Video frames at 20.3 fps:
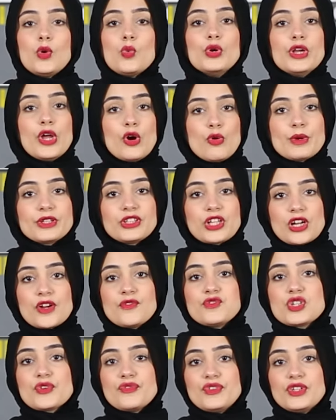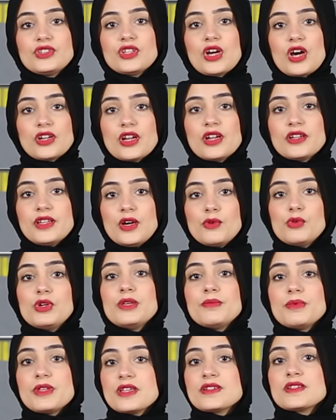ولو ما تعرفش في تقرير
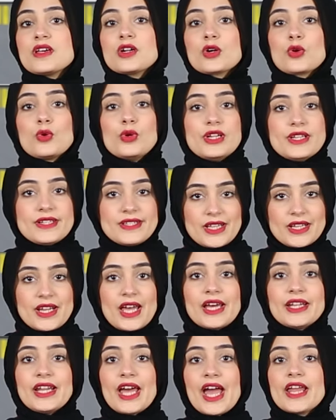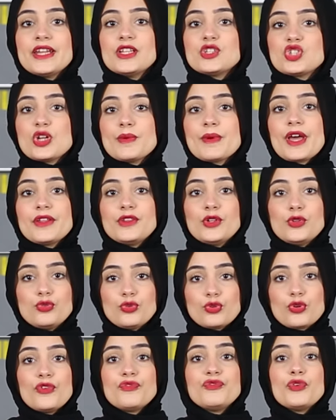دولي بيظهر كل سنة عن حالة شبكة
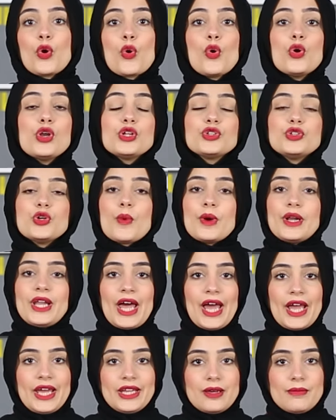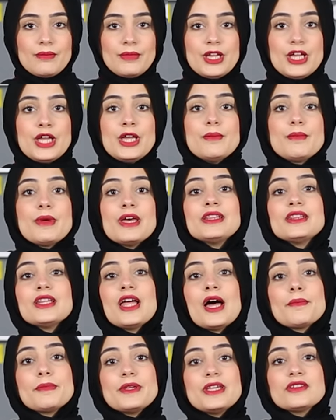الطرق في كل دول العالم
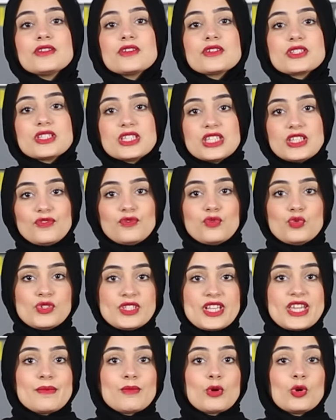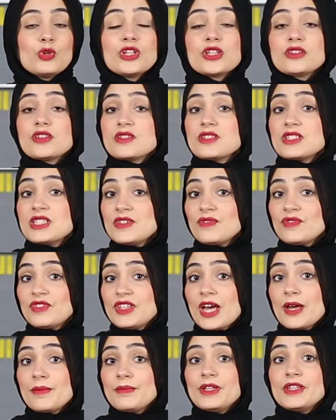بيطلع بيه تصنيف وزي ما قلنا التصنيف
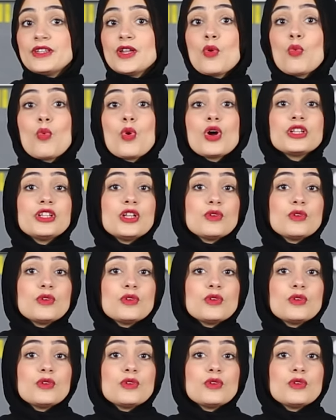ده بينور